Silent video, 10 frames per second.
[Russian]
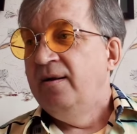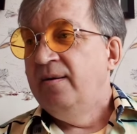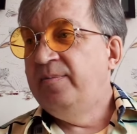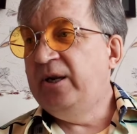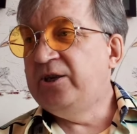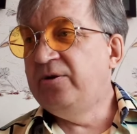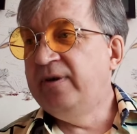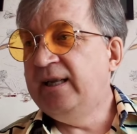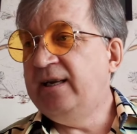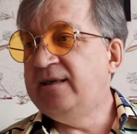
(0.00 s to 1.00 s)
Бричева
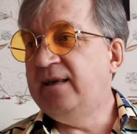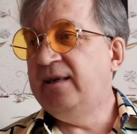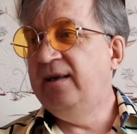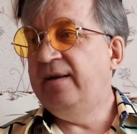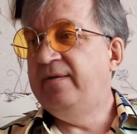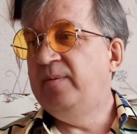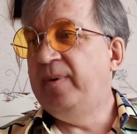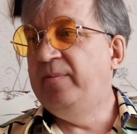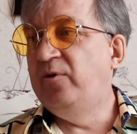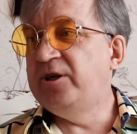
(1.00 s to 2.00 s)
Лариса Игоревна,
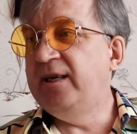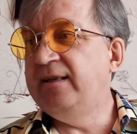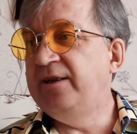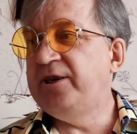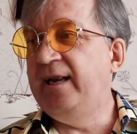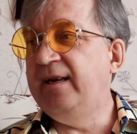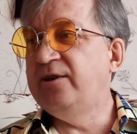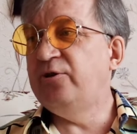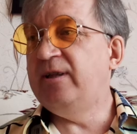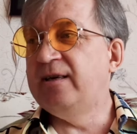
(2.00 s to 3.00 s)
помощник начальника
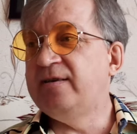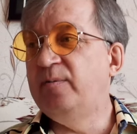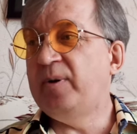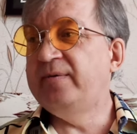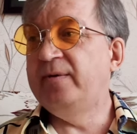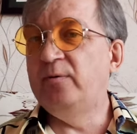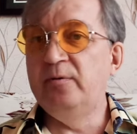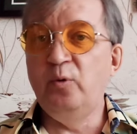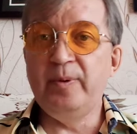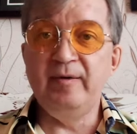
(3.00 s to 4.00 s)
государственного
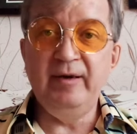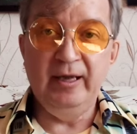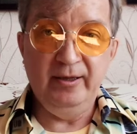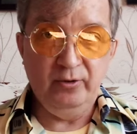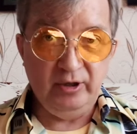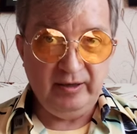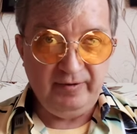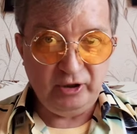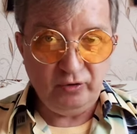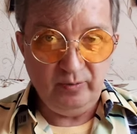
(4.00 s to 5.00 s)
правового управления. Ну, это
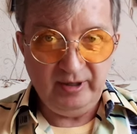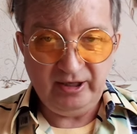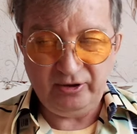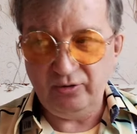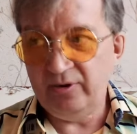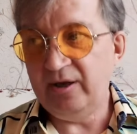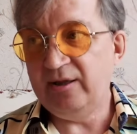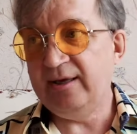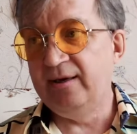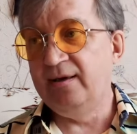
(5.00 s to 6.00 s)
весомая история,
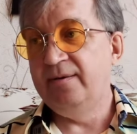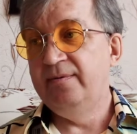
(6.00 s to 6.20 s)
так?